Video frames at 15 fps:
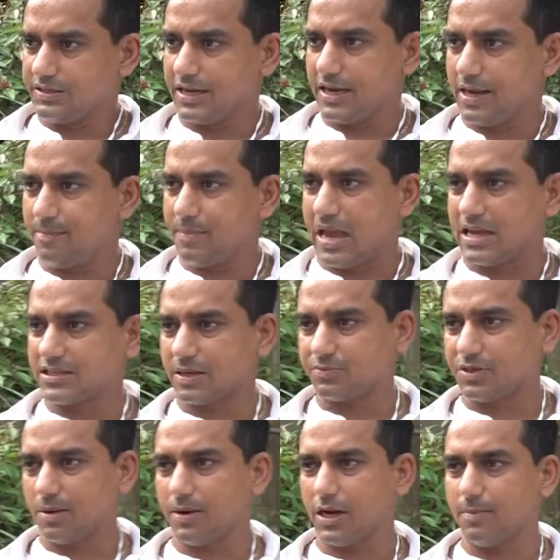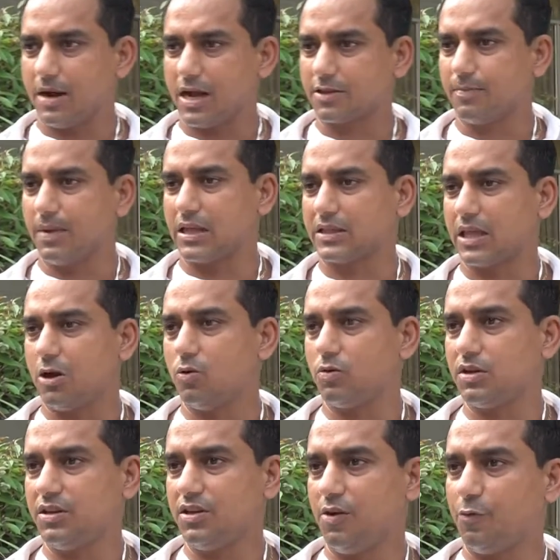ये मैं सबसे बड़ी बात मानता
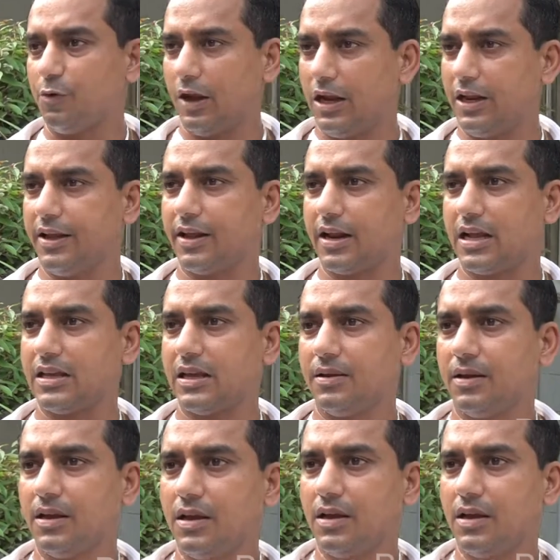हूँ कि ये फेलियर है